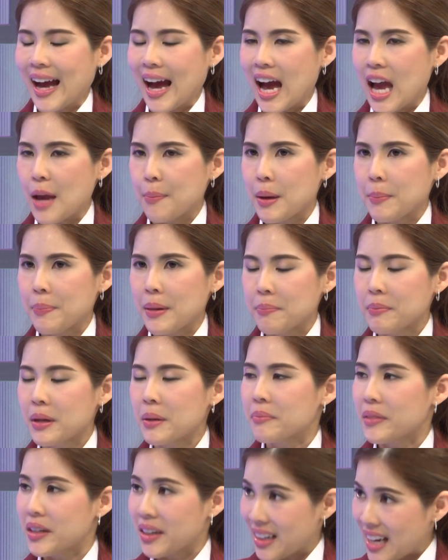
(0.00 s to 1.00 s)
ขายไปเป็นห
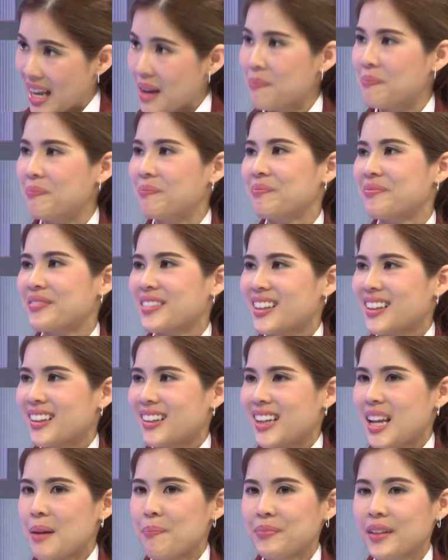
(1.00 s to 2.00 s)
มื่นๆ
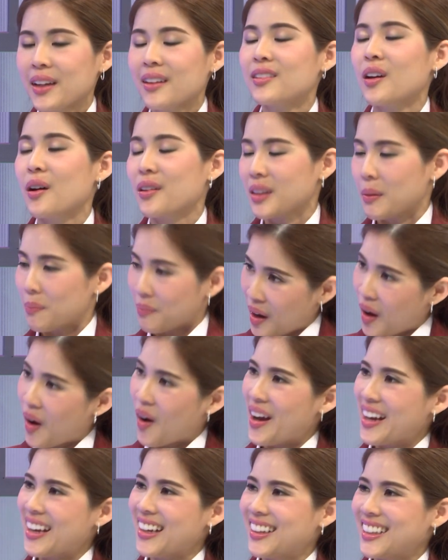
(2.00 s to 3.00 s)
เล่มหนึ่ง
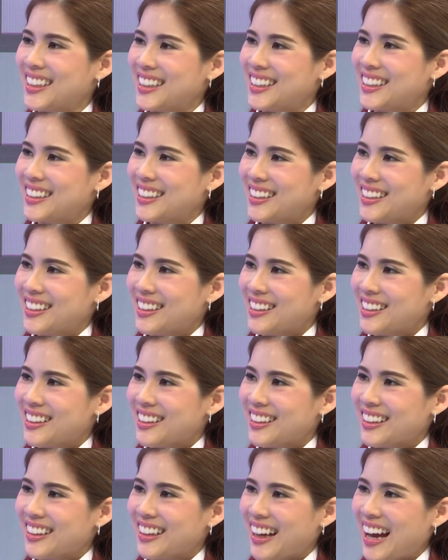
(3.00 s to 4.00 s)

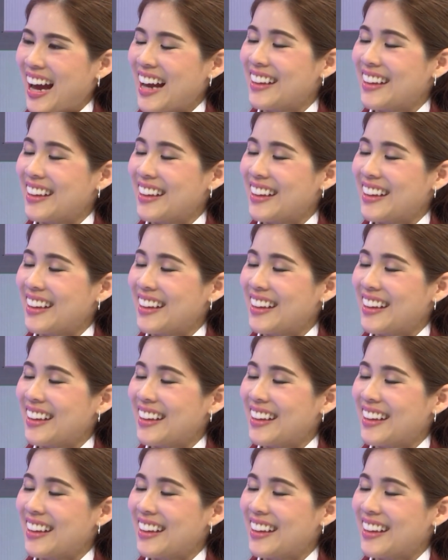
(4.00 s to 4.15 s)
200-300